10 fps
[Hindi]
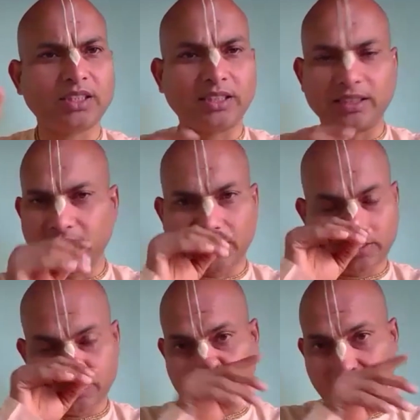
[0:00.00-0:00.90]
आगे की
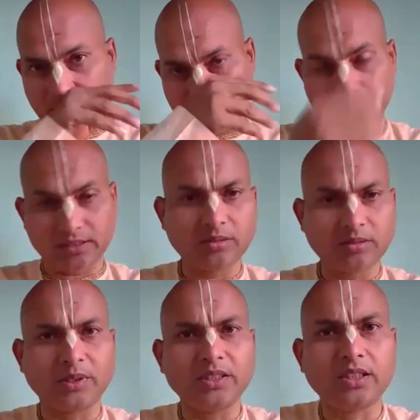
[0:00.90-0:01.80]
क्लास में चले जाएंगे तो
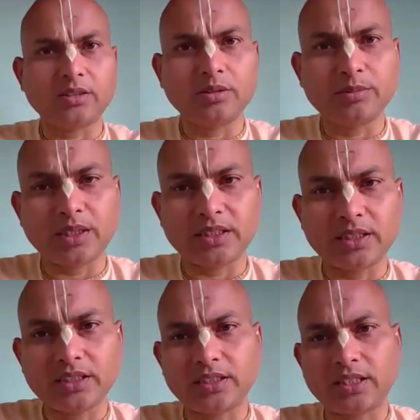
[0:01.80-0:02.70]
परीक्षा तो हमें
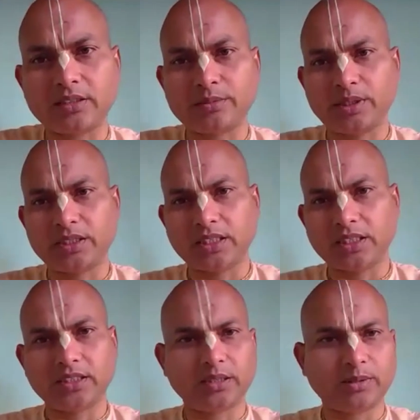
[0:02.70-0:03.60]
आगे की क्लास में ले
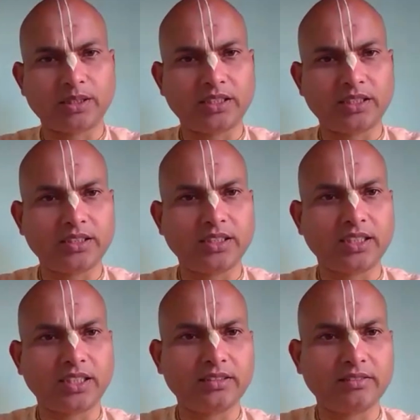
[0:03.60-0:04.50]
जाती है हमारे लिए
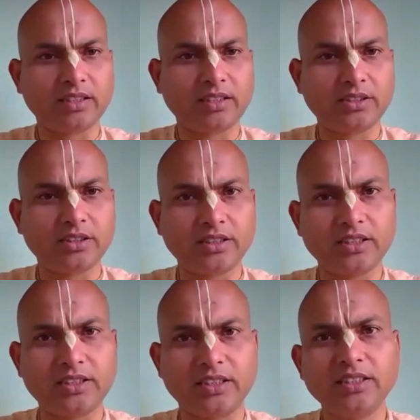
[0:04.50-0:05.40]
डराने वाली चीज़
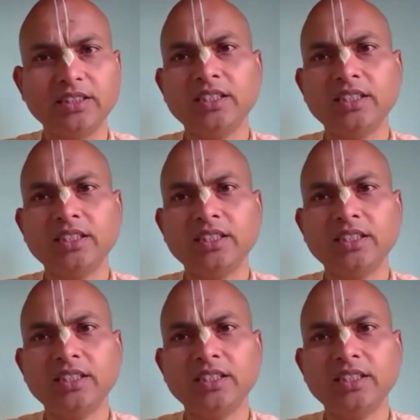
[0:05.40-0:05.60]
नहीं है